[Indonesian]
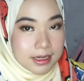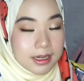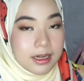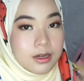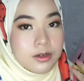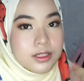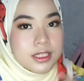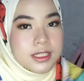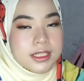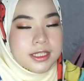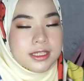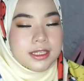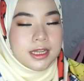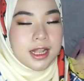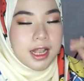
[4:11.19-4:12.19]
Kalian harus isi
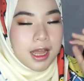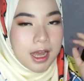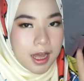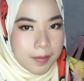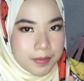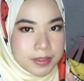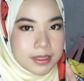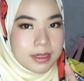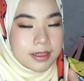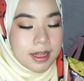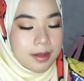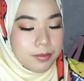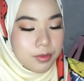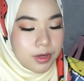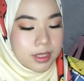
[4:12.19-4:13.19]
selengkap
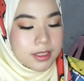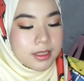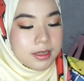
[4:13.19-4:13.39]
sedetail mungkin.